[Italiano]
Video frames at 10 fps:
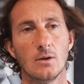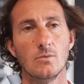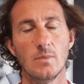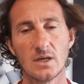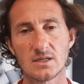
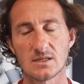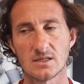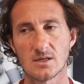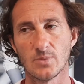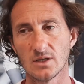un mese
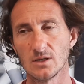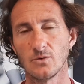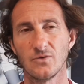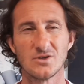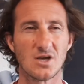senza partite
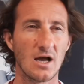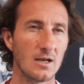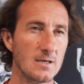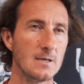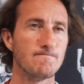
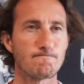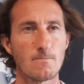ufficiali,